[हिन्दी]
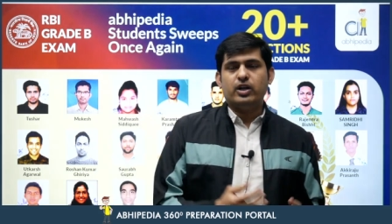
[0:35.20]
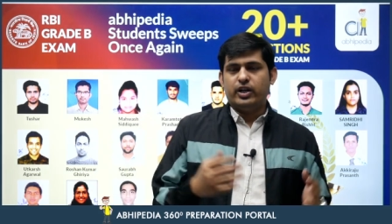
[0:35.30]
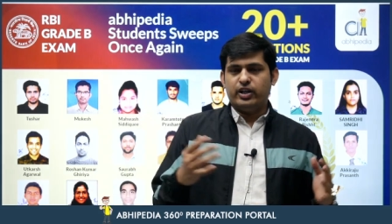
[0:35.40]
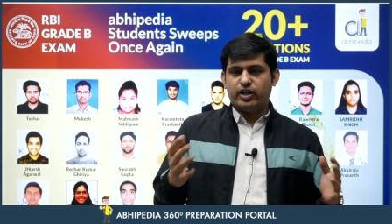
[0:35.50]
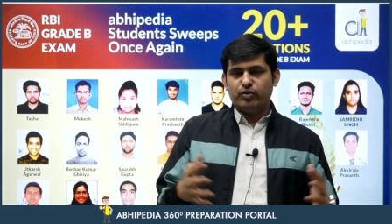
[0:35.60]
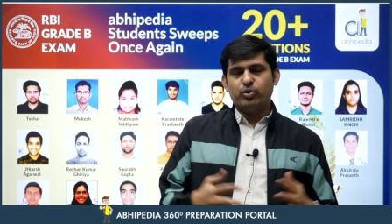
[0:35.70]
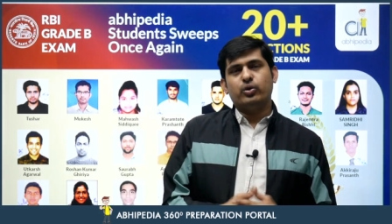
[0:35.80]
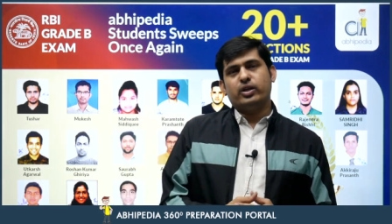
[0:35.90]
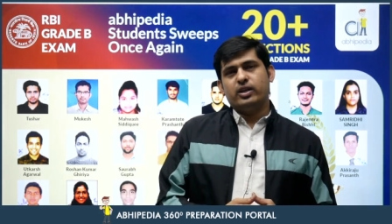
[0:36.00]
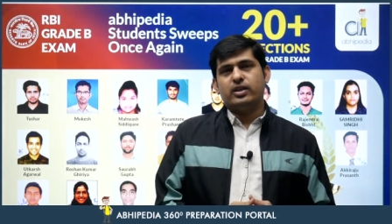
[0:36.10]
इंटरव्यू
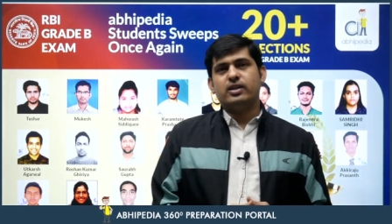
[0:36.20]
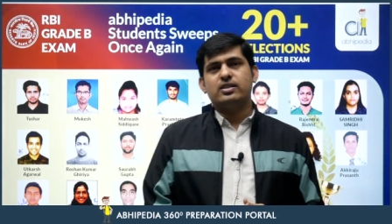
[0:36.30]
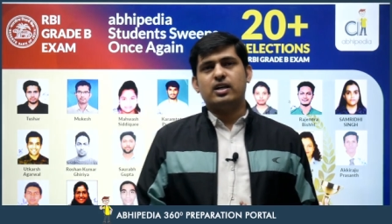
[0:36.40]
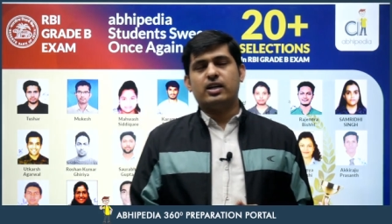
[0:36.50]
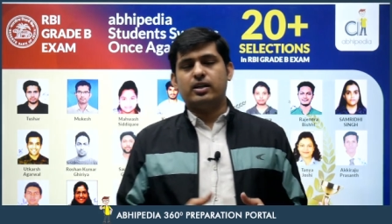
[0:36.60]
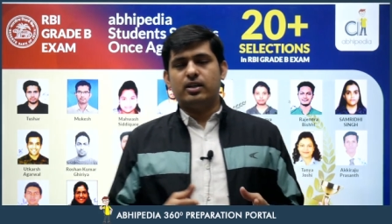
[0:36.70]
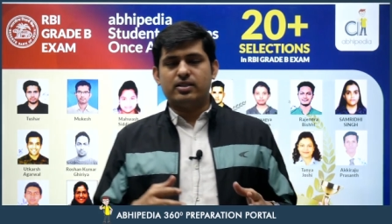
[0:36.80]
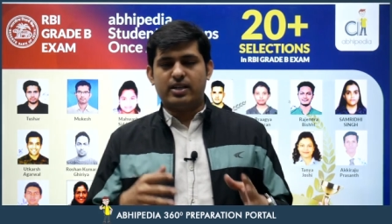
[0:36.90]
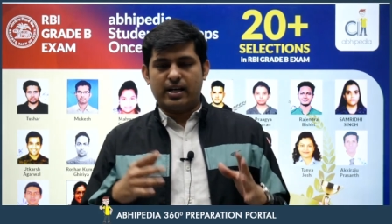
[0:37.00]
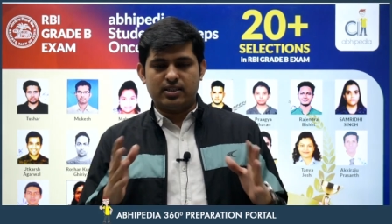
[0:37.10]
होगी इनकी सारे
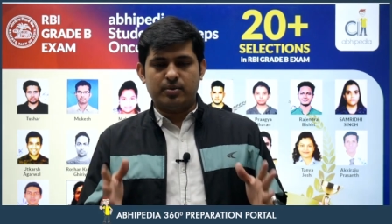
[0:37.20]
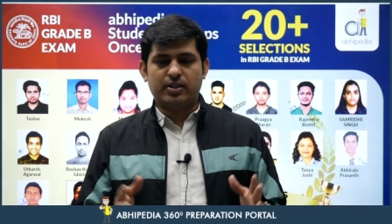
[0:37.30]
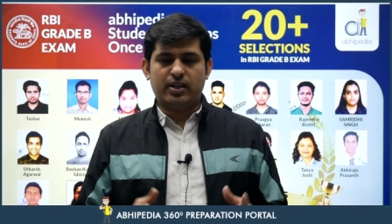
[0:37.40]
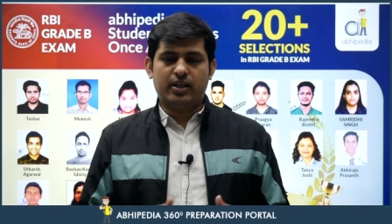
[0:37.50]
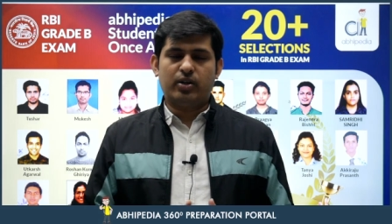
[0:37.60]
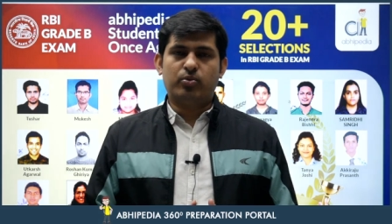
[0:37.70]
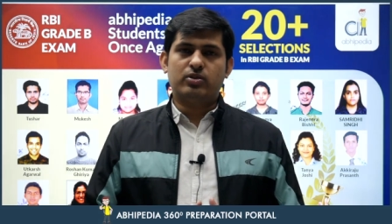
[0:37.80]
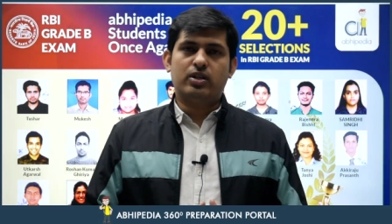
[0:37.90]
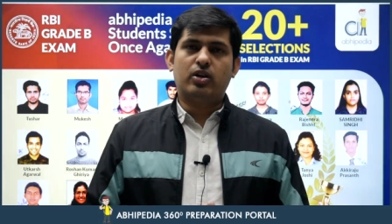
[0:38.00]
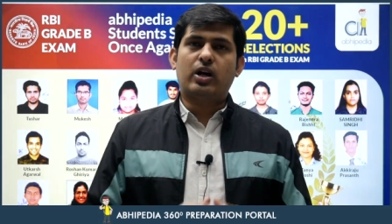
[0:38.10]
स्ट्रैटेजी बताएंगे
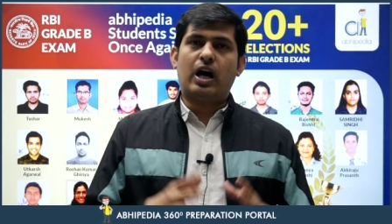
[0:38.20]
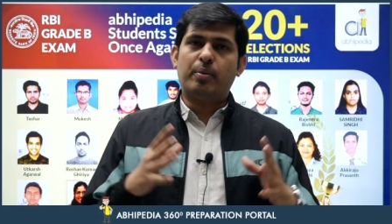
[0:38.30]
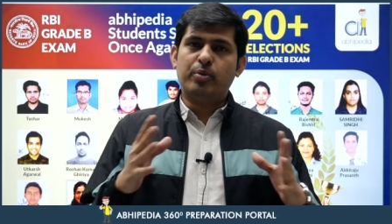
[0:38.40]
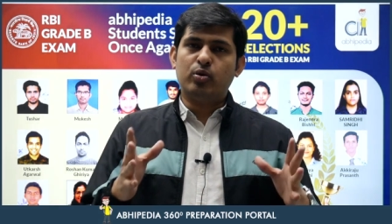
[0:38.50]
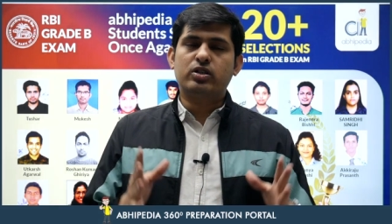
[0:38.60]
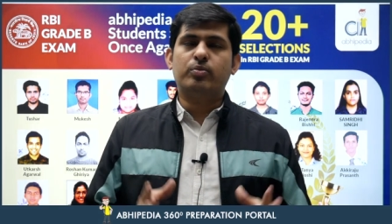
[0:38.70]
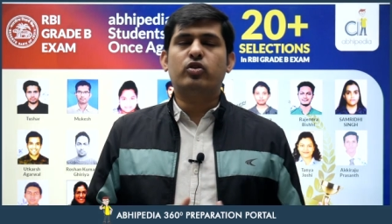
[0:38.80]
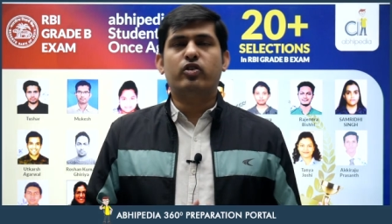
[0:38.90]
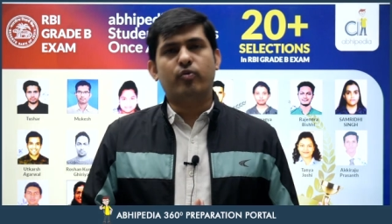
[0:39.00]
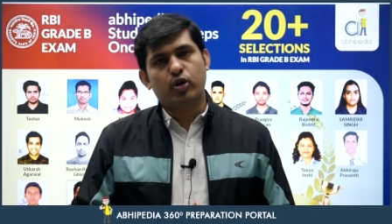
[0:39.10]
उनसे और आप भी उनसे
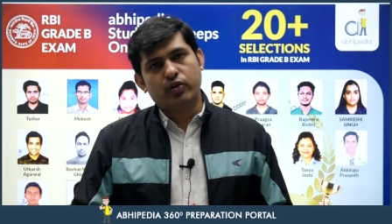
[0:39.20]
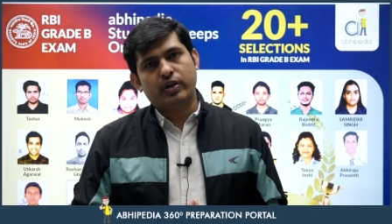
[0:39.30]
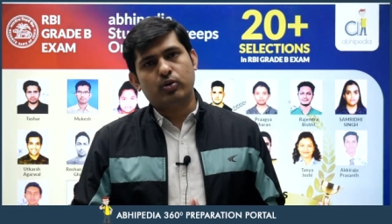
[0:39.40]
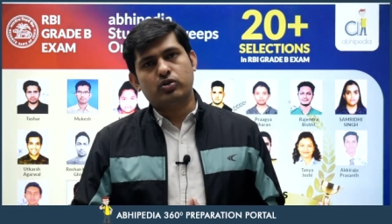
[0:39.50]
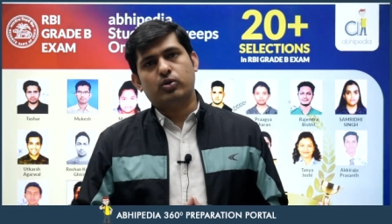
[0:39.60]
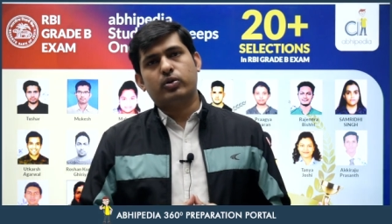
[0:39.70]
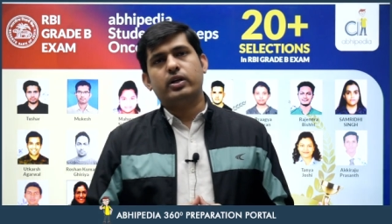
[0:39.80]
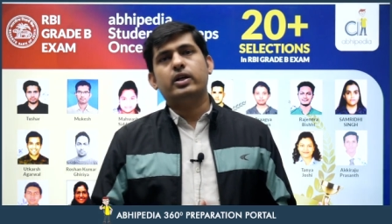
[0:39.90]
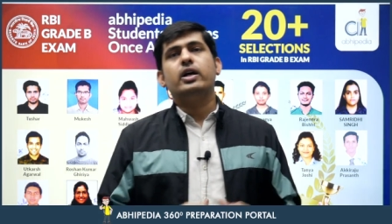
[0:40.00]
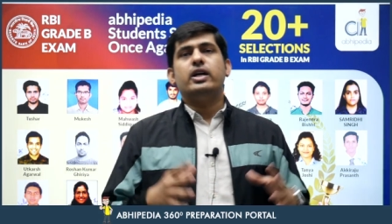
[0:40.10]
मोटिवेट हो
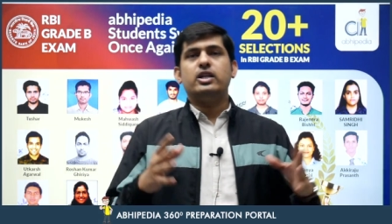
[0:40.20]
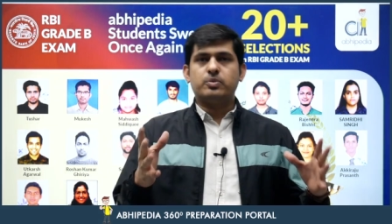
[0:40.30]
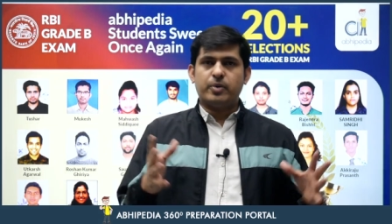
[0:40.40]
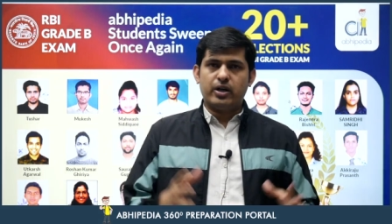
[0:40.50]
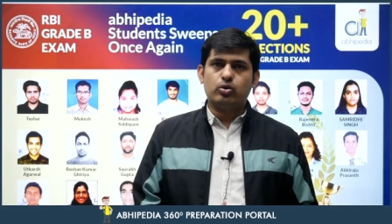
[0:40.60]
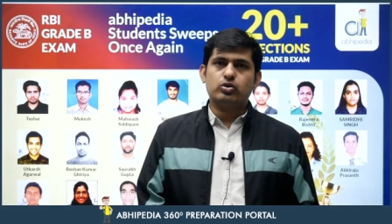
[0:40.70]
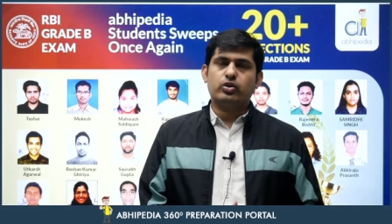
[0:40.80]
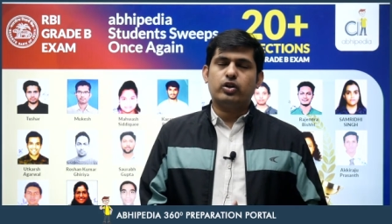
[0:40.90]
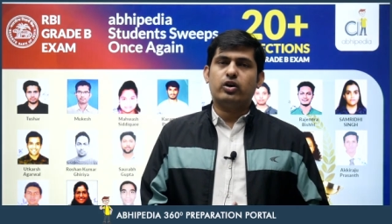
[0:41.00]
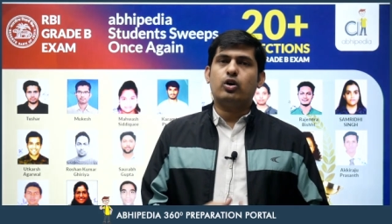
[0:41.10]
सकोगे इंस्पायर हो
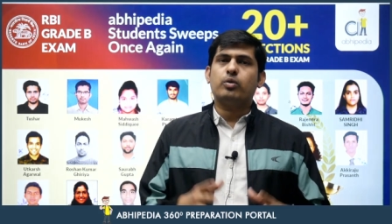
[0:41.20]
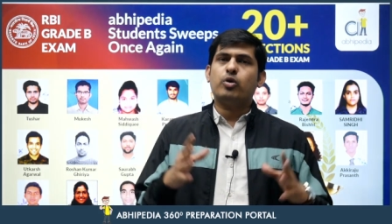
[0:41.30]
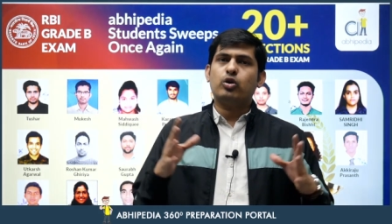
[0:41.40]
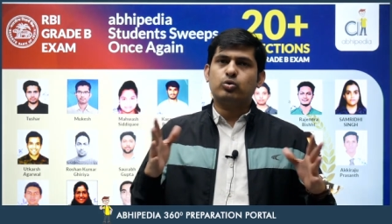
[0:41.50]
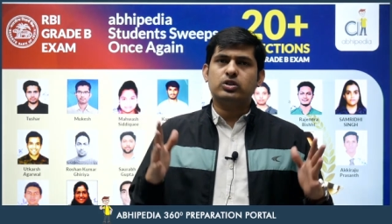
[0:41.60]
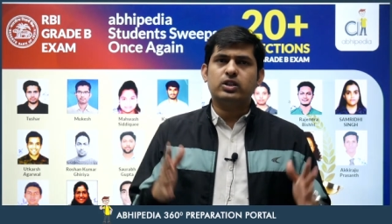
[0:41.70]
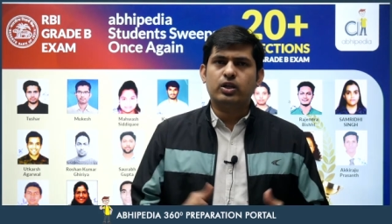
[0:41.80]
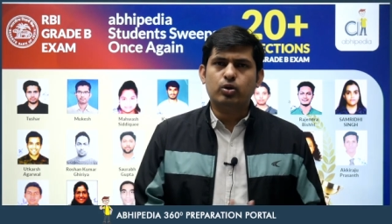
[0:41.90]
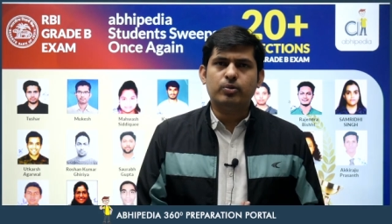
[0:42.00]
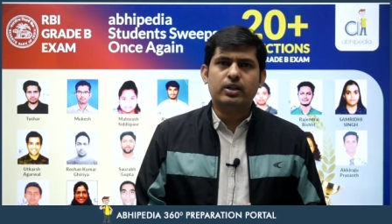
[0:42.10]
सकोगे और बहुत कुछ सीखने
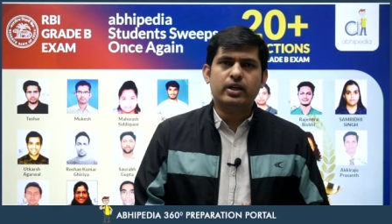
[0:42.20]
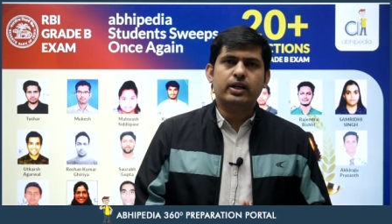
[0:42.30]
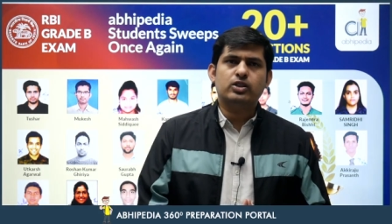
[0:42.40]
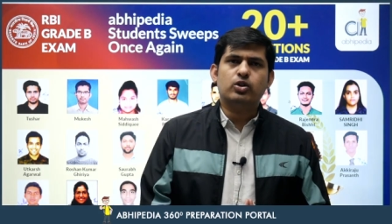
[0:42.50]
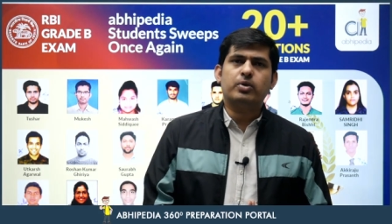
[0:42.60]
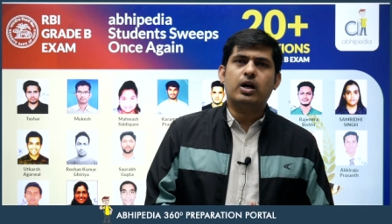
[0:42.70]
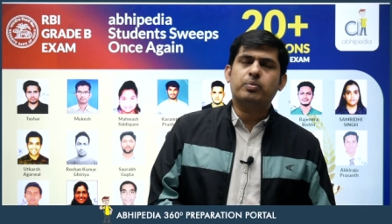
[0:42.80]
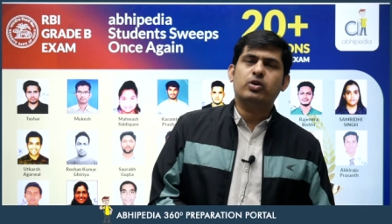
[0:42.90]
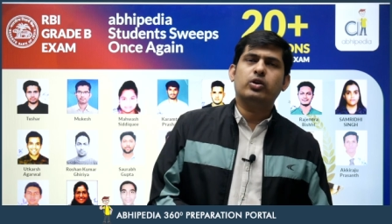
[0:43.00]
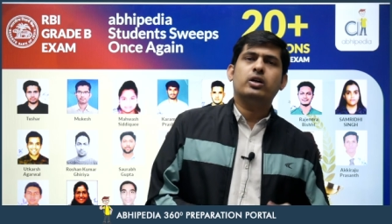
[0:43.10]
को मिलता है जब
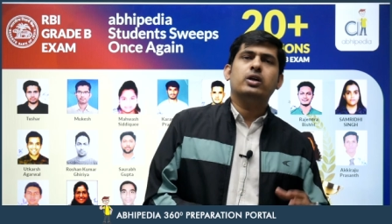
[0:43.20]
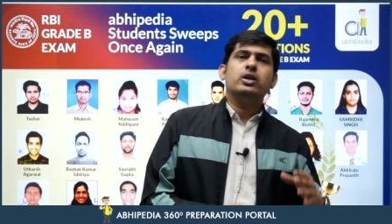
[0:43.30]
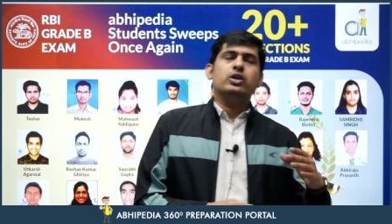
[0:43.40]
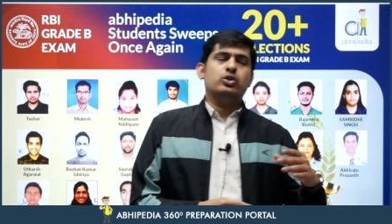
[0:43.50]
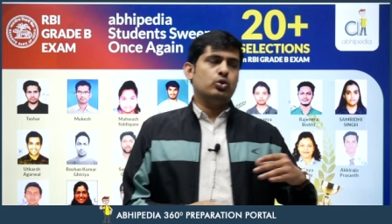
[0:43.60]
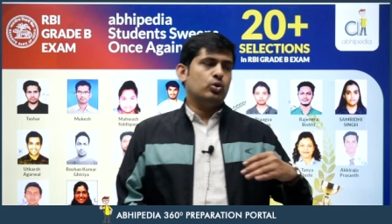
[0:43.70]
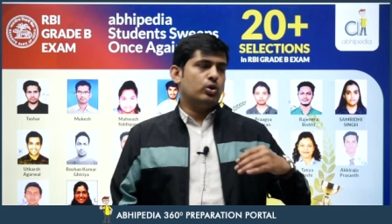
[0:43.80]
आपके जो